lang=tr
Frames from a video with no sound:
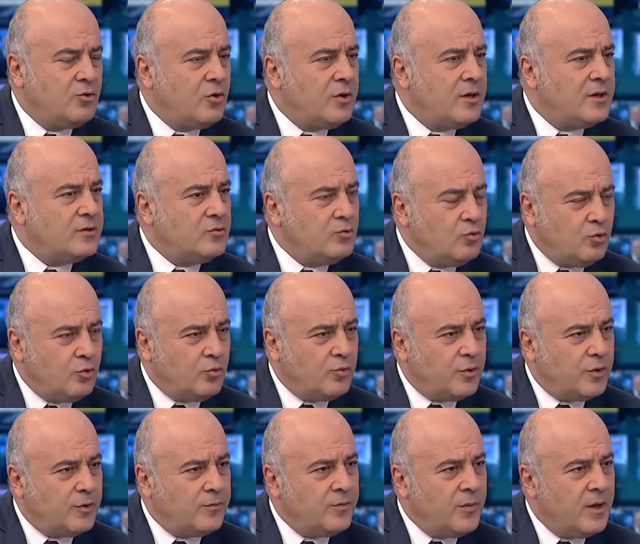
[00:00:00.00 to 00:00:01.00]
doların
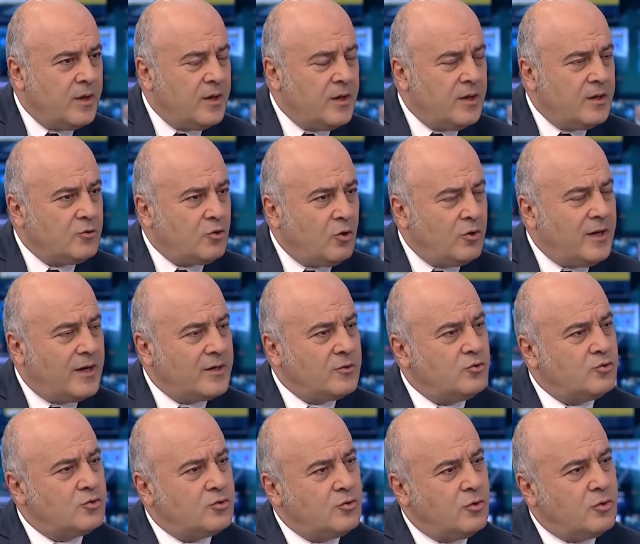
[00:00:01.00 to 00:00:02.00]
durumu dolar
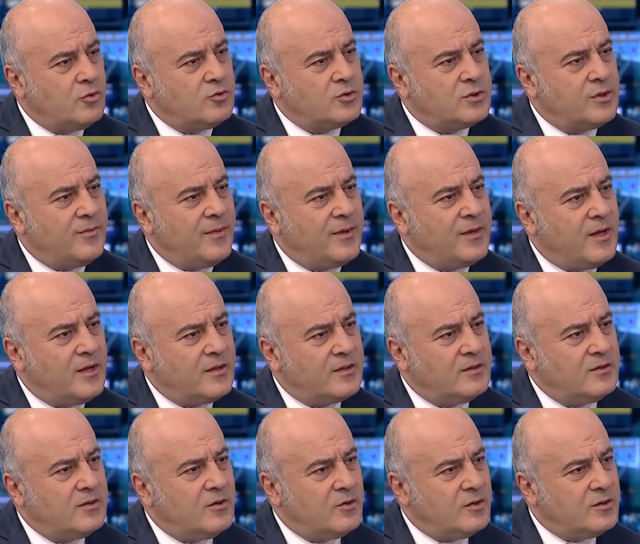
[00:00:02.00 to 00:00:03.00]
güçlü olduğu zaman
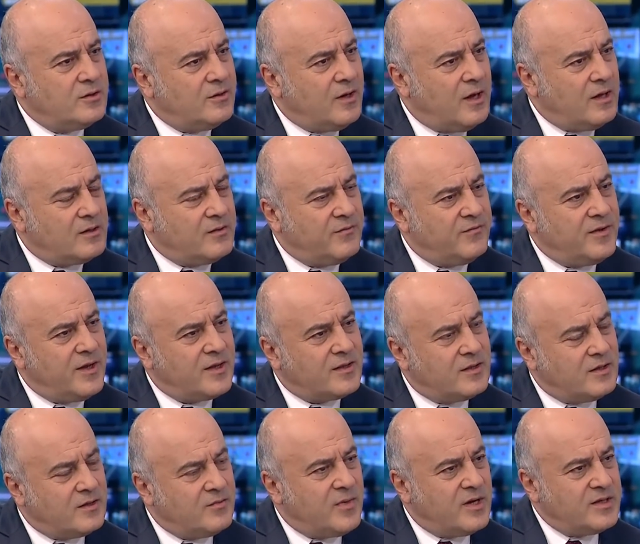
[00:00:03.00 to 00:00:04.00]
altında altın
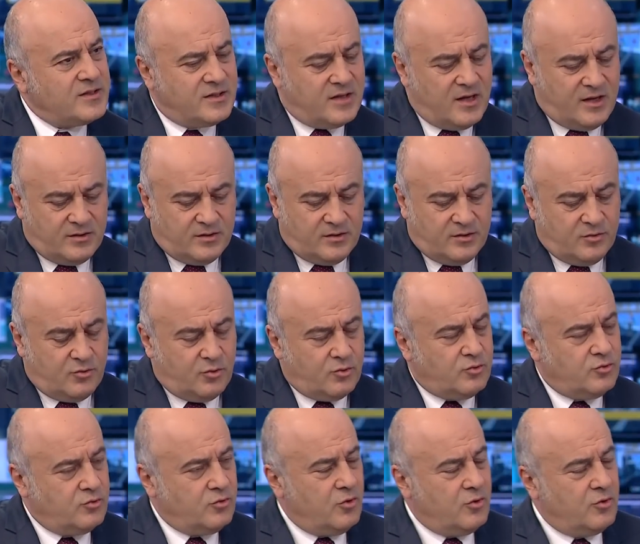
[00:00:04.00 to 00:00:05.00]
fiyatlarının baskı altında
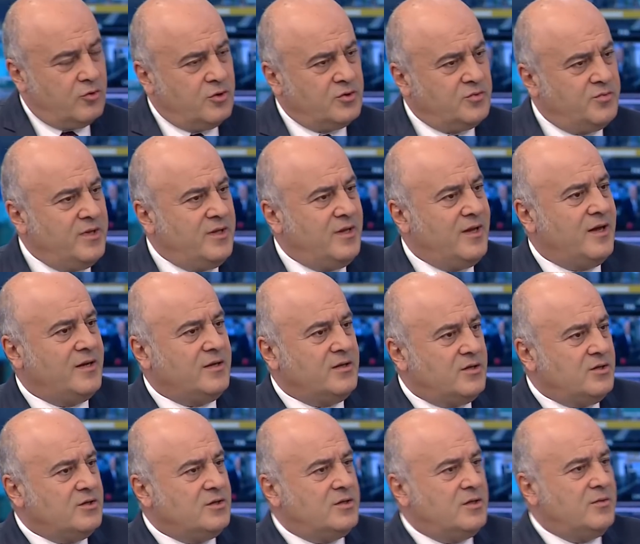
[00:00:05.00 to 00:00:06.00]
olduğunu görüyoruz. Bir diğer
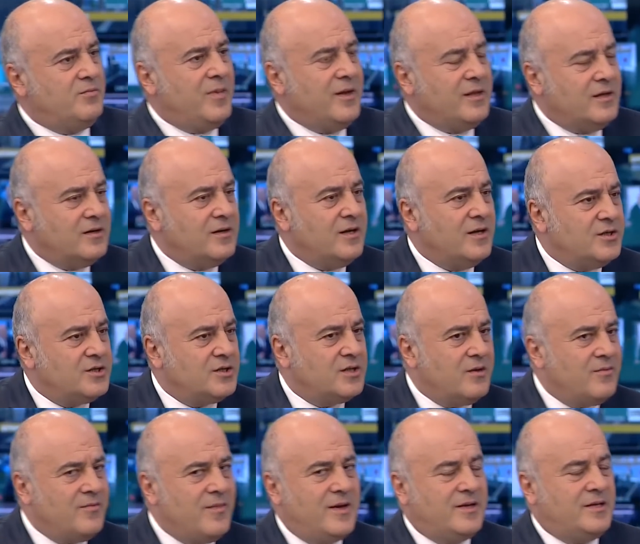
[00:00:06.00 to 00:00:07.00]
ikinci belirleyici
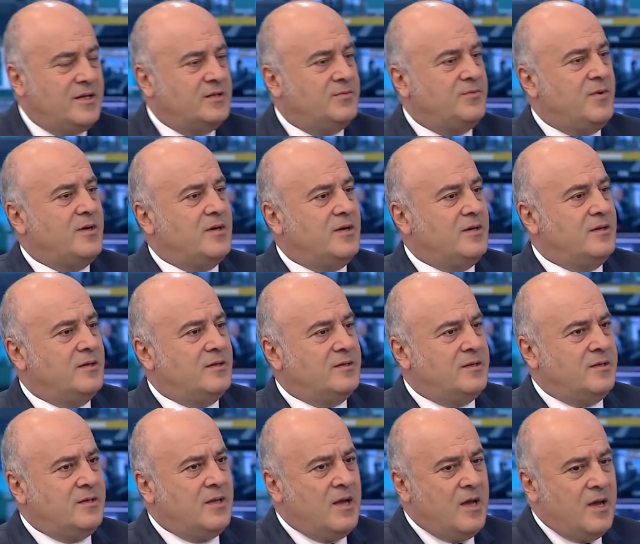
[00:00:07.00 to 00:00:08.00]
de merkez
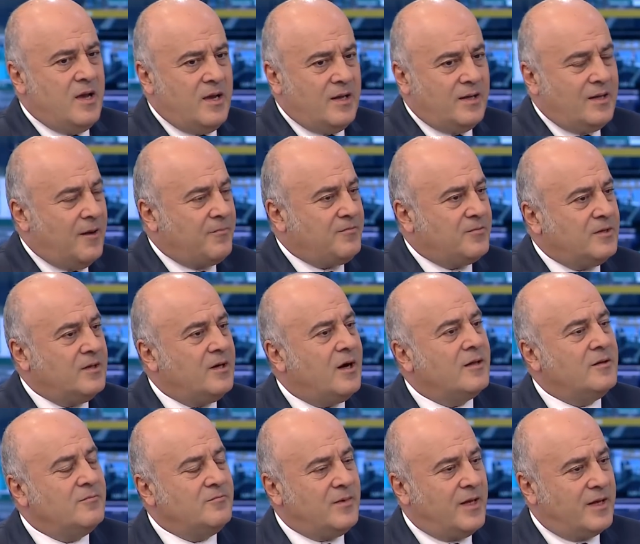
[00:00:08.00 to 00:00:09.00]
bankalarının yaptığı
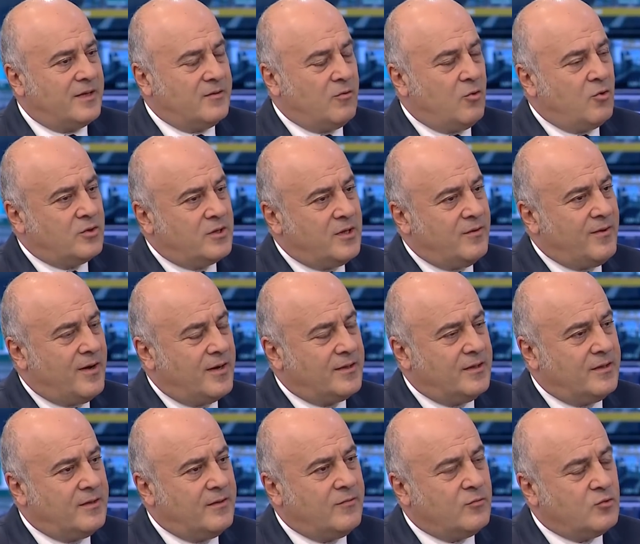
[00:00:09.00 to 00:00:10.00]
alımlar, orta
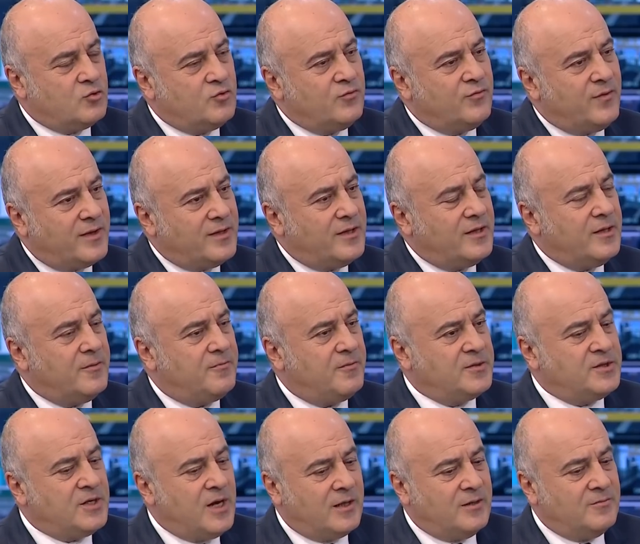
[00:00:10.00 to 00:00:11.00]
vadede ve uzun vadede
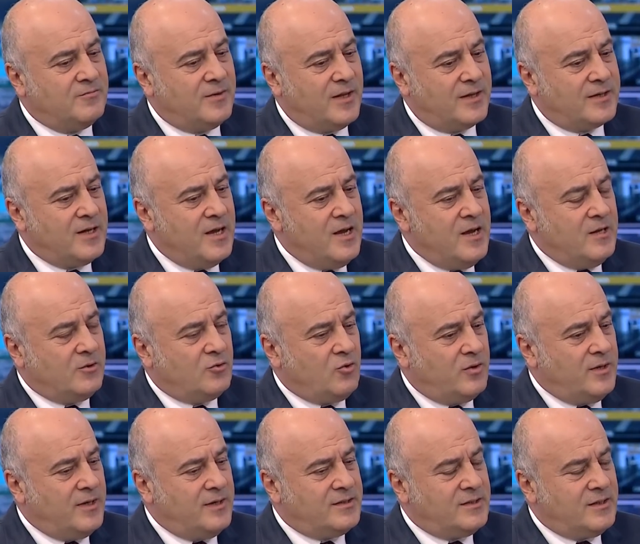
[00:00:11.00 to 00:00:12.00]
yapacağı alımlar.
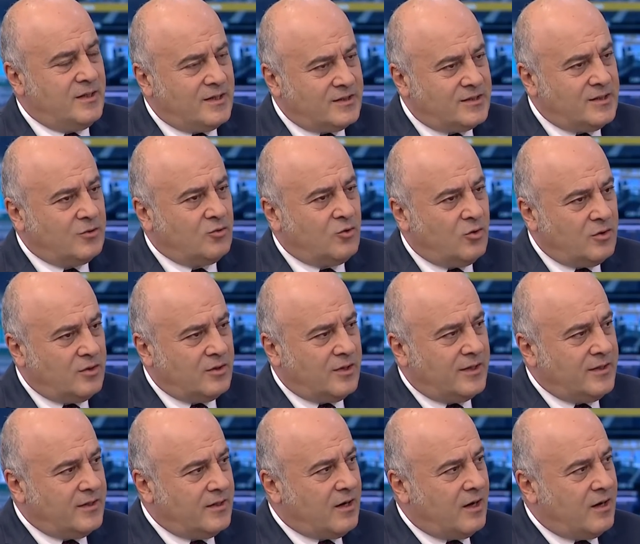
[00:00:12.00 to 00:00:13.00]
Dolayısıyla asıl do,
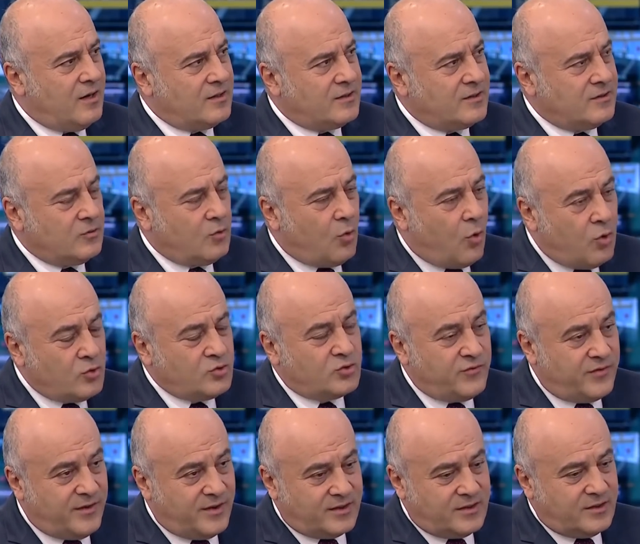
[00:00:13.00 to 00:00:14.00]
hani altının
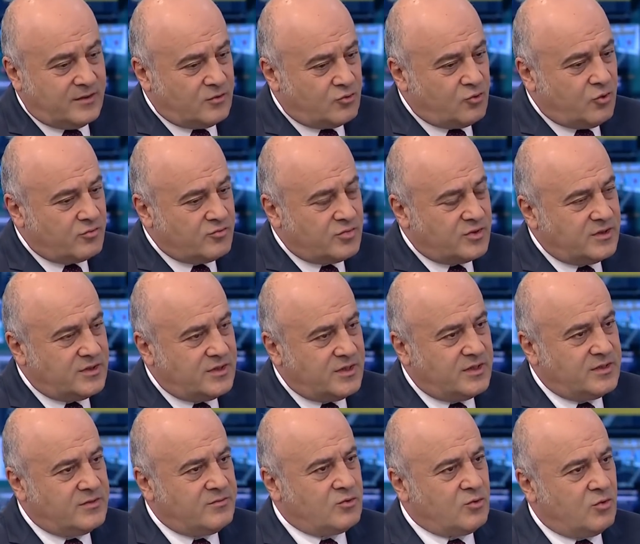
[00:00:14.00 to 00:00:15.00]
ons fiyatını sormuş
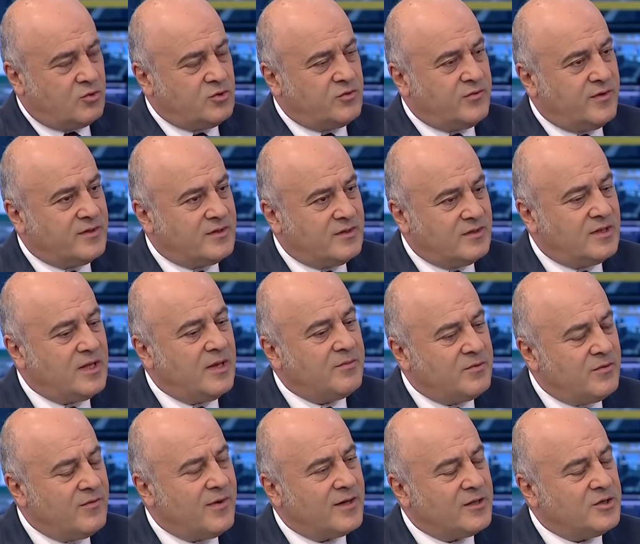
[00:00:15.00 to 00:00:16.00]
izleyicimiz. Ons fiyatının
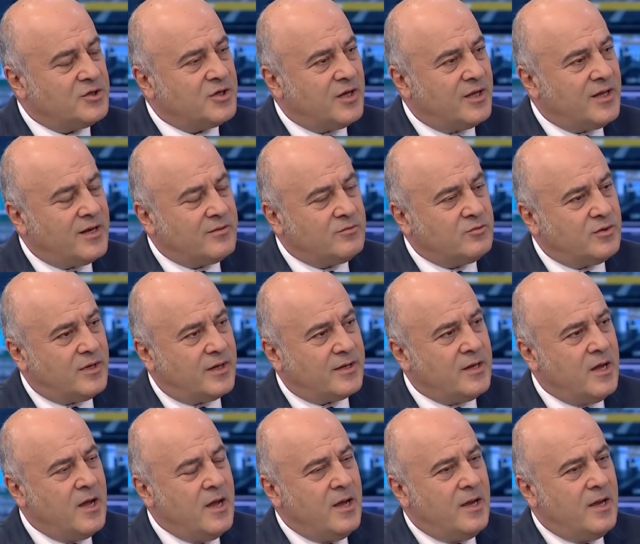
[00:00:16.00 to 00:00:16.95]
tepki verdiği şeyler bunlar.